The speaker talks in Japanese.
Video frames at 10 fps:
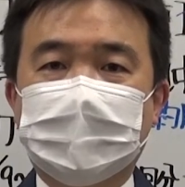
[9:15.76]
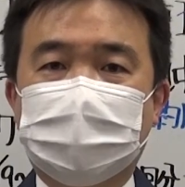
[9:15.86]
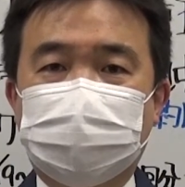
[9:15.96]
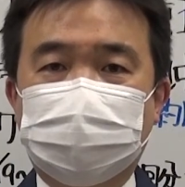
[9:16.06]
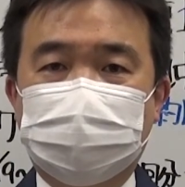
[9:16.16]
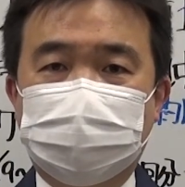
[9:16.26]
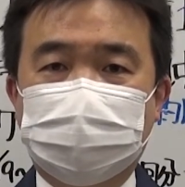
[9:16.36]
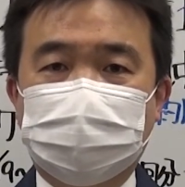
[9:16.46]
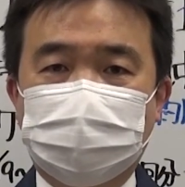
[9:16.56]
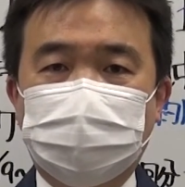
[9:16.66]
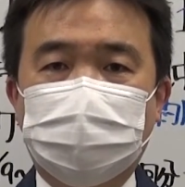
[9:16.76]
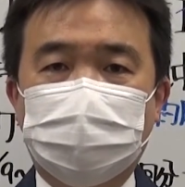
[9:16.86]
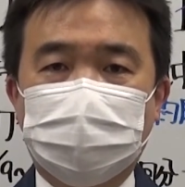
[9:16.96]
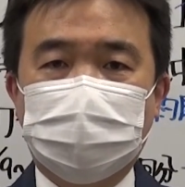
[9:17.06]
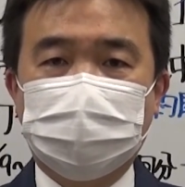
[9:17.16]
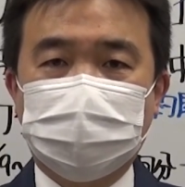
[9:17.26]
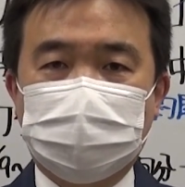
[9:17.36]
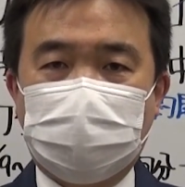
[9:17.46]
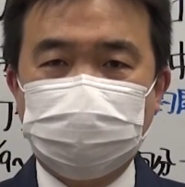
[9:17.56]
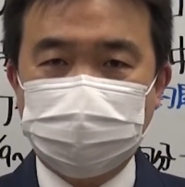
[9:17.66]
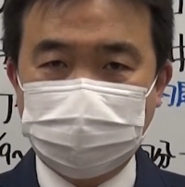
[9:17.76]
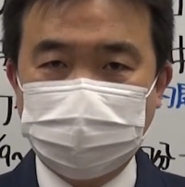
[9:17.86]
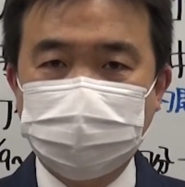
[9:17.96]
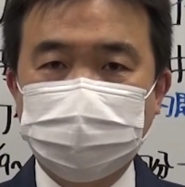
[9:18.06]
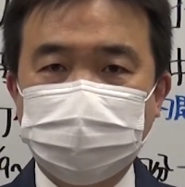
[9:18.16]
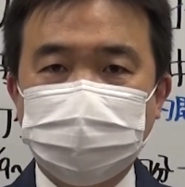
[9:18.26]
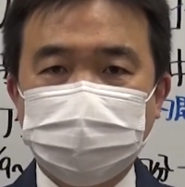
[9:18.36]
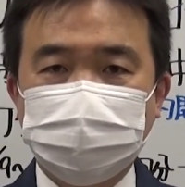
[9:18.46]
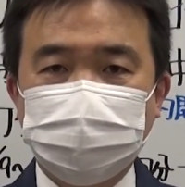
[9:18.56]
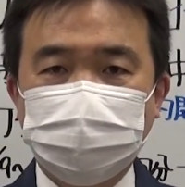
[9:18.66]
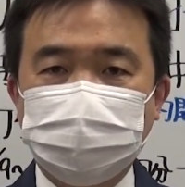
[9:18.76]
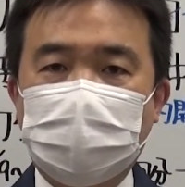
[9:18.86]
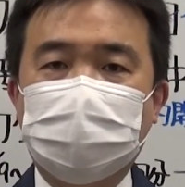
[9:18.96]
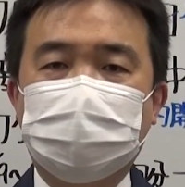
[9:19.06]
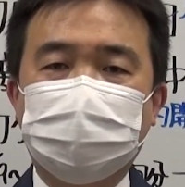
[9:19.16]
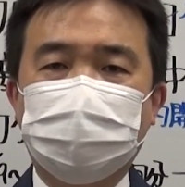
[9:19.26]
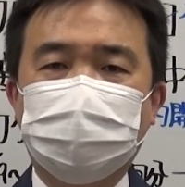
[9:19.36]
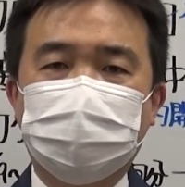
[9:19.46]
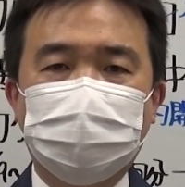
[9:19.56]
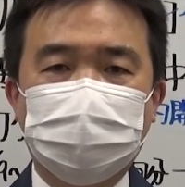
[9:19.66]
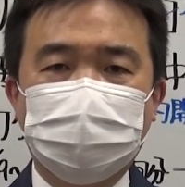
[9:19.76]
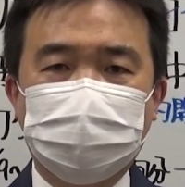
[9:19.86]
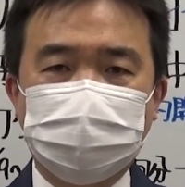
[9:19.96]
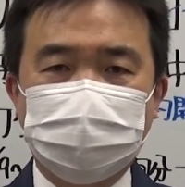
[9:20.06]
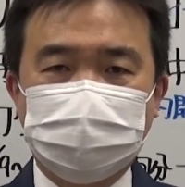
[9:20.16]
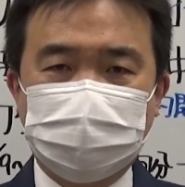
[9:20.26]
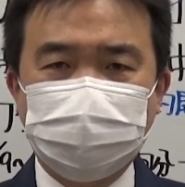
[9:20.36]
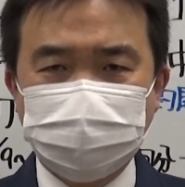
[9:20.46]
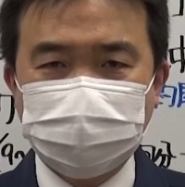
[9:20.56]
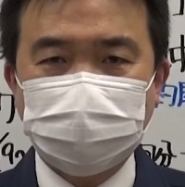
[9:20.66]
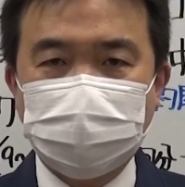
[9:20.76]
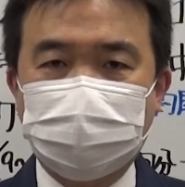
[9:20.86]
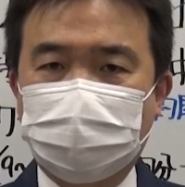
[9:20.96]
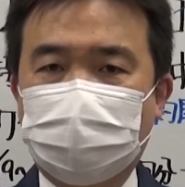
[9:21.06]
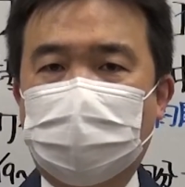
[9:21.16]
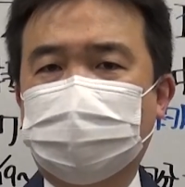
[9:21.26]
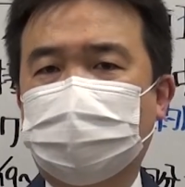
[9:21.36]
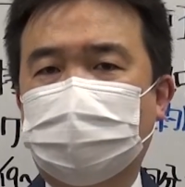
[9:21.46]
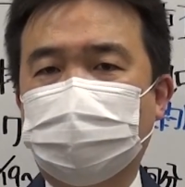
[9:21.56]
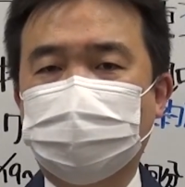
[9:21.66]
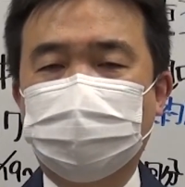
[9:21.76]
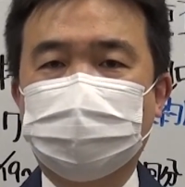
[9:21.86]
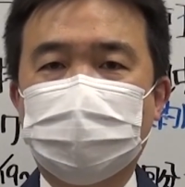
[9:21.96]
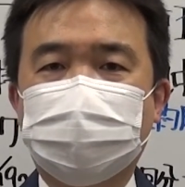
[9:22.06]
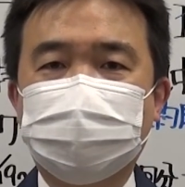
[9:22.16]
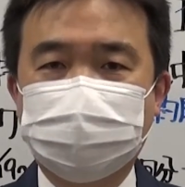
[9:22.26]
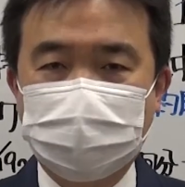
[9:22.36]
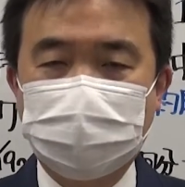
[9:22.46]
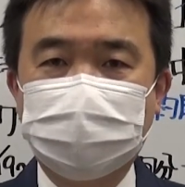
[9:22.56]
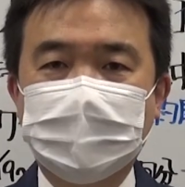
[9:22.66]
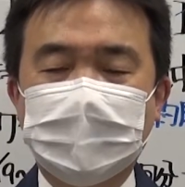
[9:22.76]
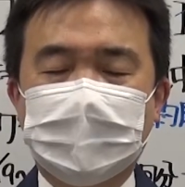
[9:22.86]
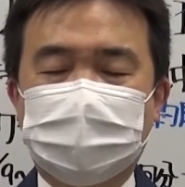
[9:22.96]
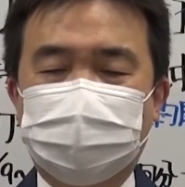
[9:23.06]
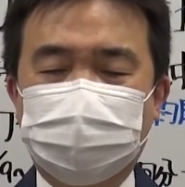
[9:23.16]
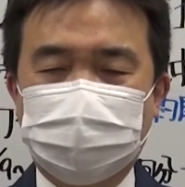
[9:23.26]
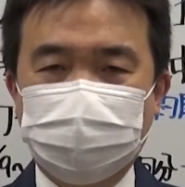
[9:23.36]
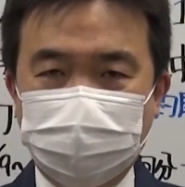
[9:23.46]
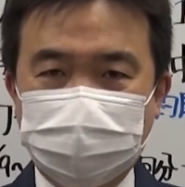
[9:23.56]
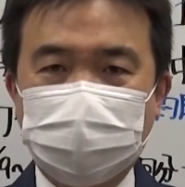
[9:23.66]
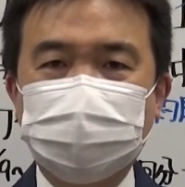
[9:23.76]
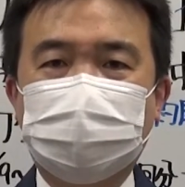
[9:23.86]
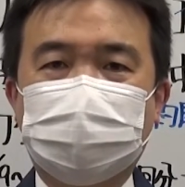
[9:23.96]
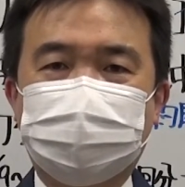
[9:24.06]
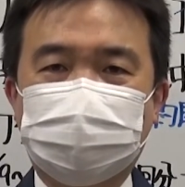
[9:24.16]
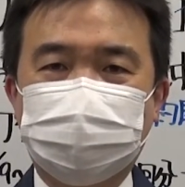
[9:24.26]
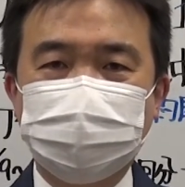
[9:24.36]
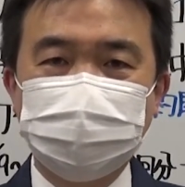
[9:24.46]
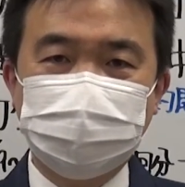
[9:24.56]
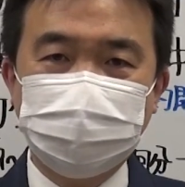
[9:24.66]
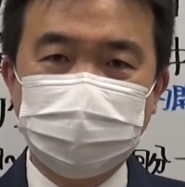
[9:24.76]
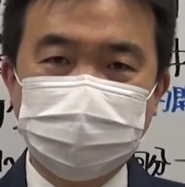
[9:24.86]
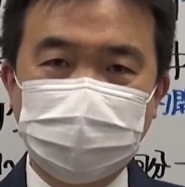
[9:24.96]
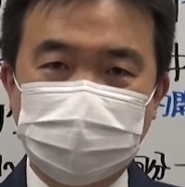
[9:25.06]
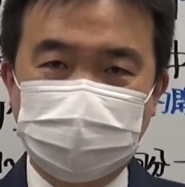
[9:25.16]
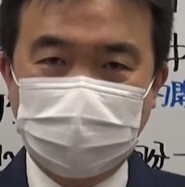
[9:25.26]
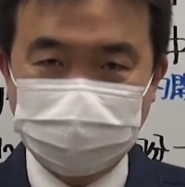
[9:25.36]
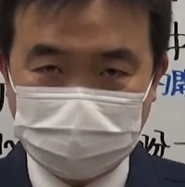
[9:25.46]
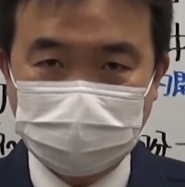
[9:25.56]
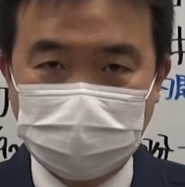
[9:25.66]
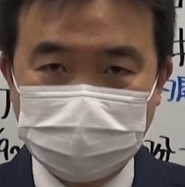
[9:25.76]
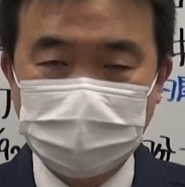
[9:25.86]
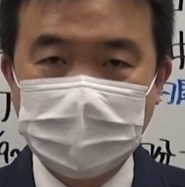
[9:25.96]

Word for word: えー、もう会食はもう気をつけてとかっていうことではなくて、もう基本的にはやっぱそういう状況には近づかない。